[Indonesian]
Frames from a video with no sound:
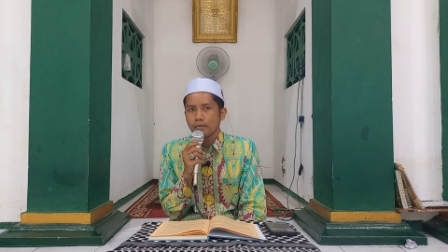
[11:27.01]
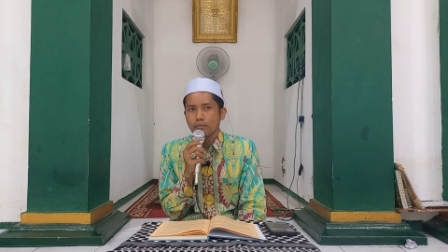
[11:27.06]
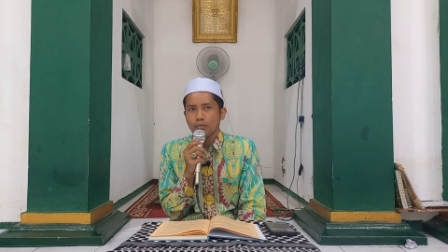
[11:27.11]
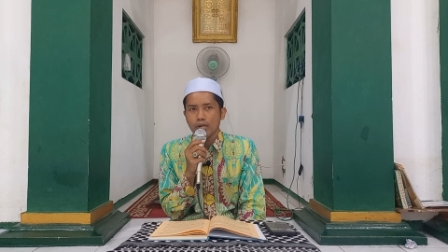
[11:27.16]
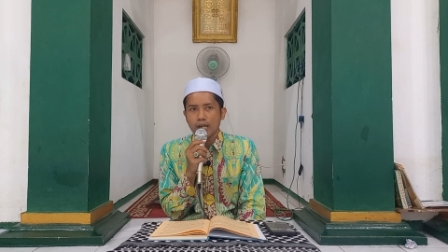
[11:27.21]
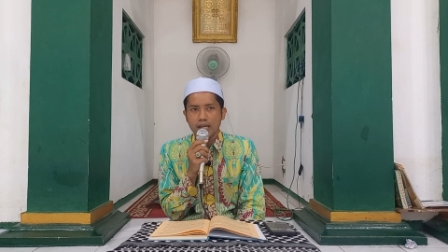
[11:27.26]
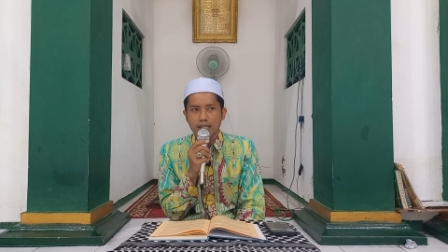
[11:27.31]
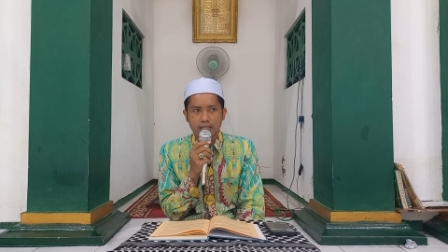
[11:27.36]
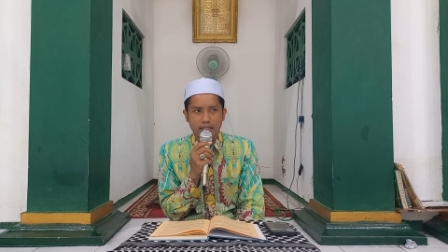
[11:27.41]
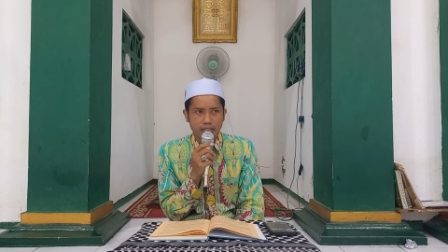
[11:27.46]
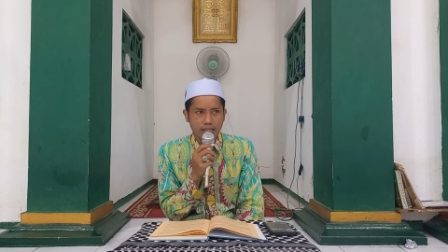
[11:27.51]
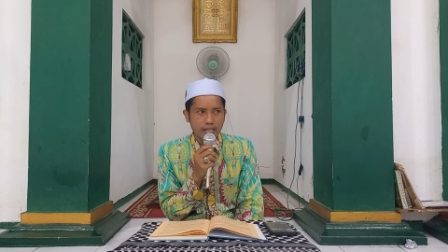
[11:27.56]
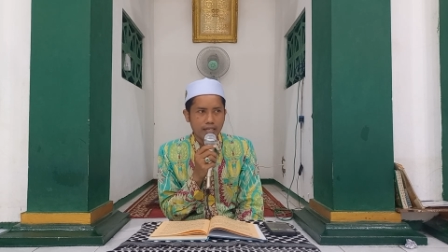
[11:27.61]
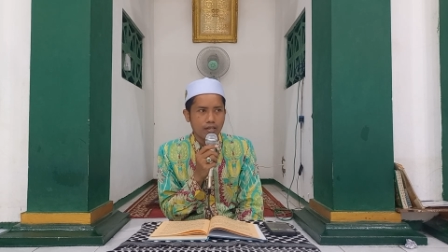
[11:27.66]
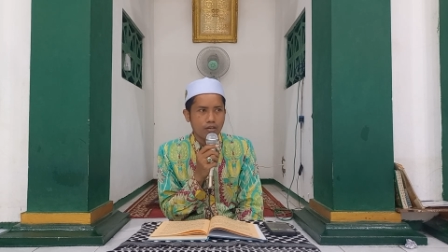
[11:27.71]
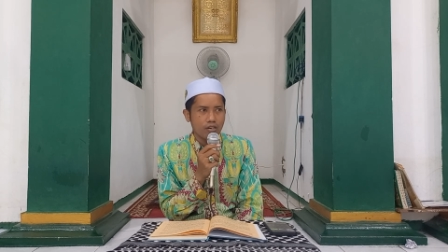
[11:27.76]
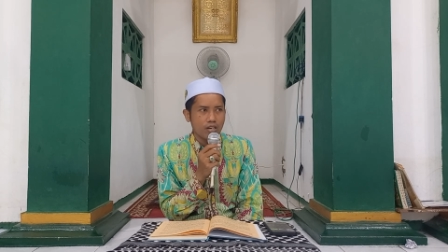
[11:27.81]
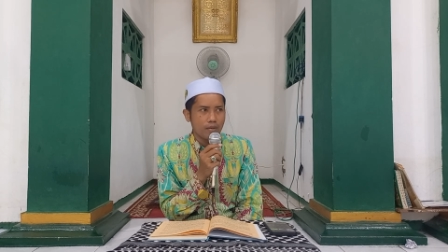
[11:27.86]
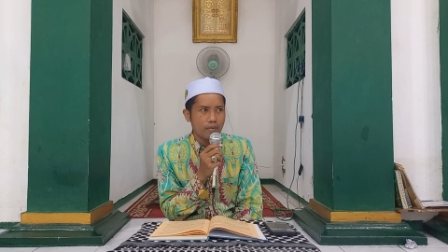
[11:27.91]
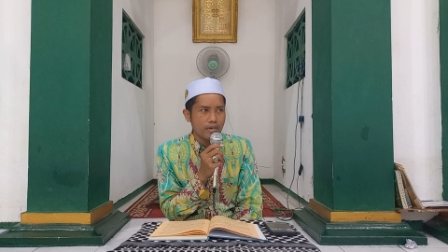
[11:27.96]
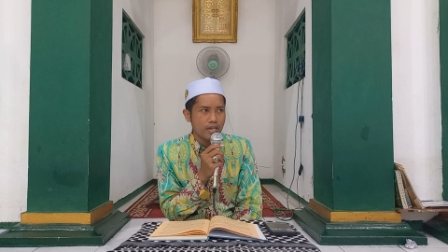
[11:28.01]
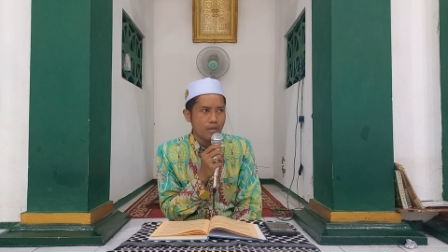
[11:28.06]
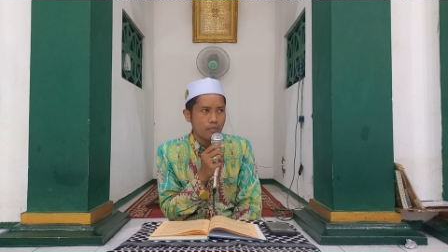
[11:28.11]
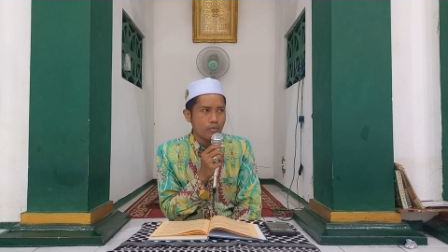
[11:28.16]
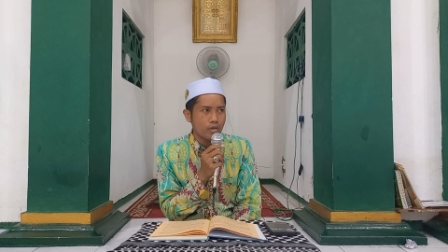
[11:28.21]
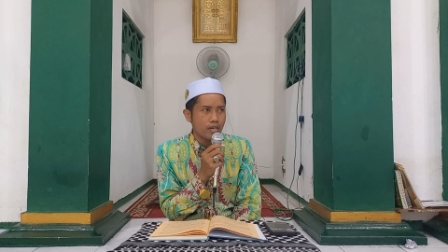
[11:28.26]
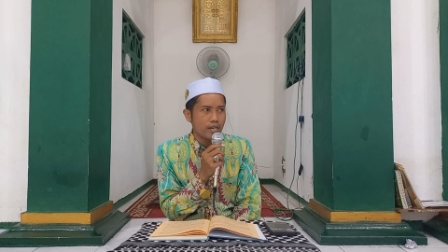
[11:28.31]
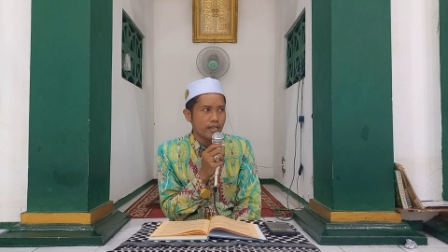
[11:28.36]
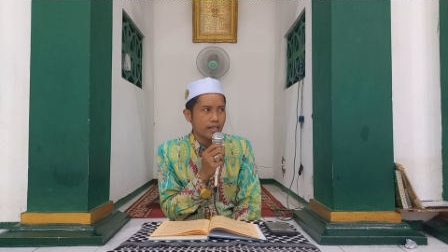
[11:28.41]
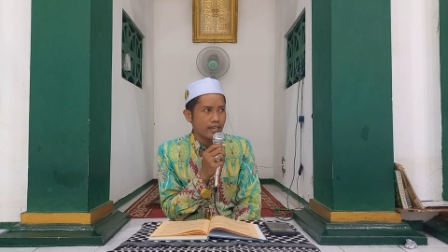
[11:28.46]
berarti kau lebih
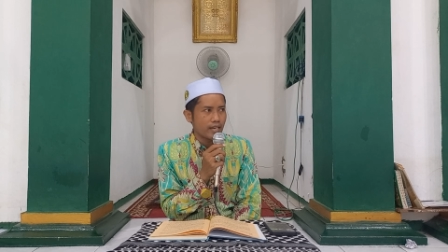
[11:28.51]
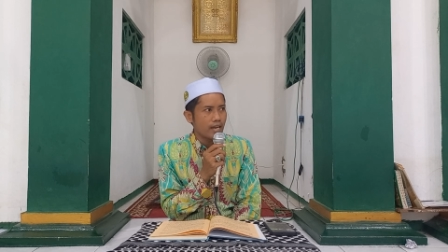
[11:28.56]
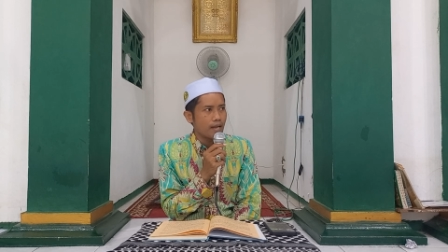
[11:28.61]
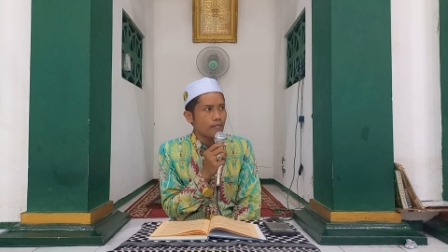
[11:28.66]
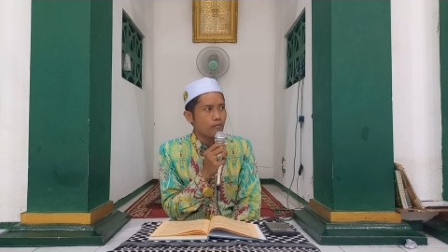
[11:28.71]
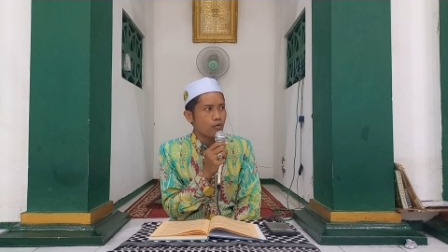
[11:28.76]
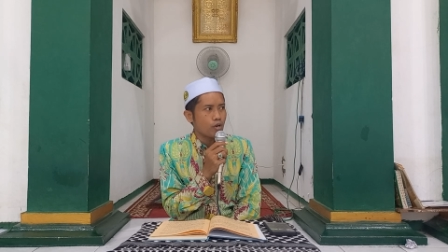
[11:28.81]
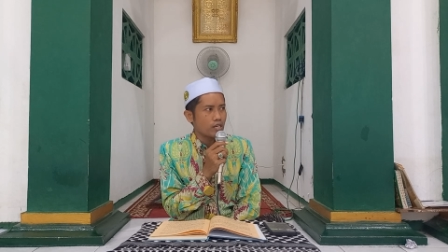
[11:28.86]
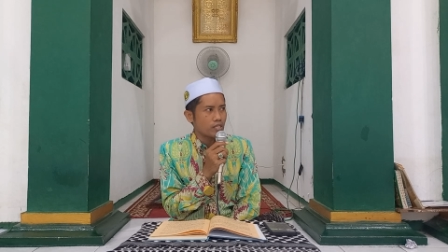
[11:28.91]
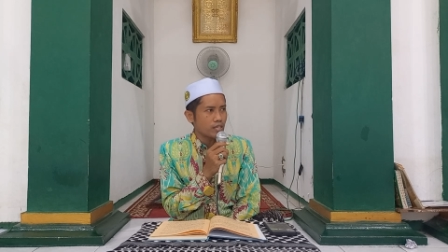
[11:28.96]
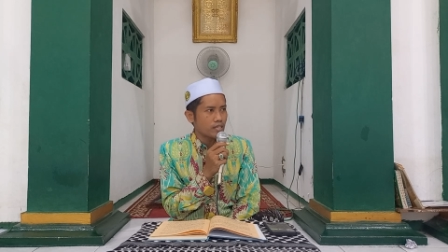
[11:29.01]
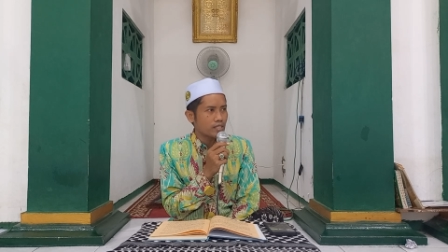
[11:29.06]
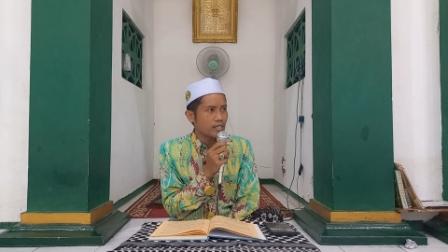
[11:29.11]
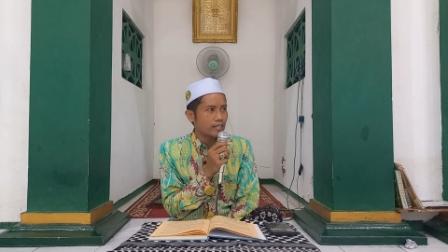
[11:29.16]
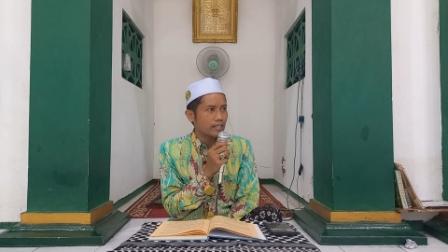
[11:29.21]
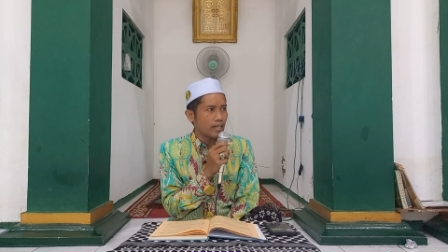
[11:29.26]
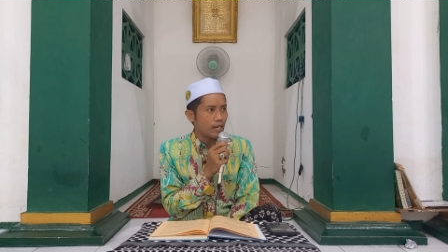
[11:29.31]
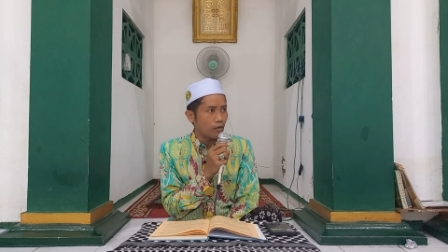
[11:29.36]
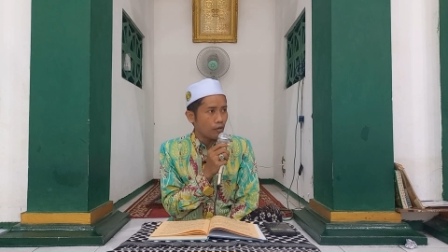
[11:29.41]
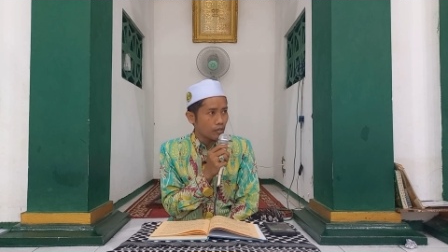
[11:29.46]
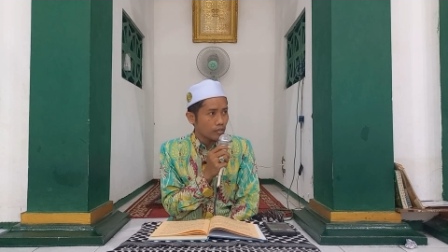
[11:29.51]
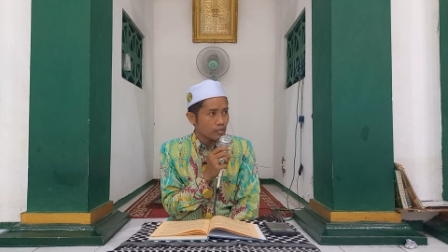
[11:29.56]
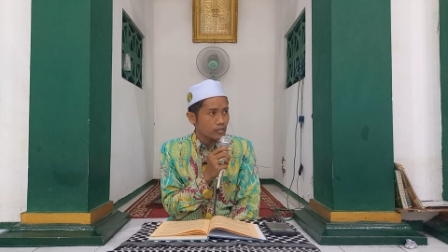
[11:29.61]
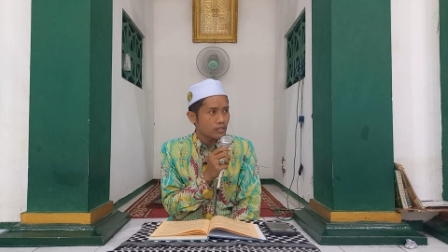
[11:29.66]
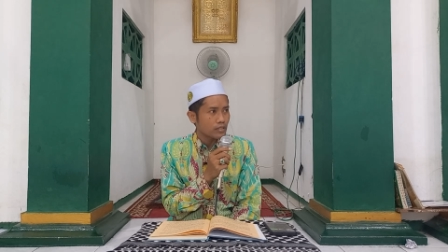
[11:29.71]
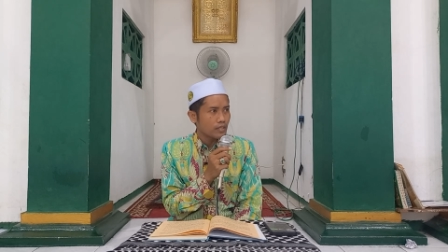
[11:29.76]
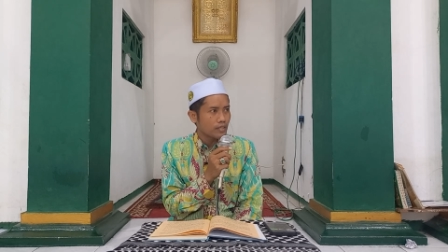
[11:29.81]
nampi nikah puasa satu tahun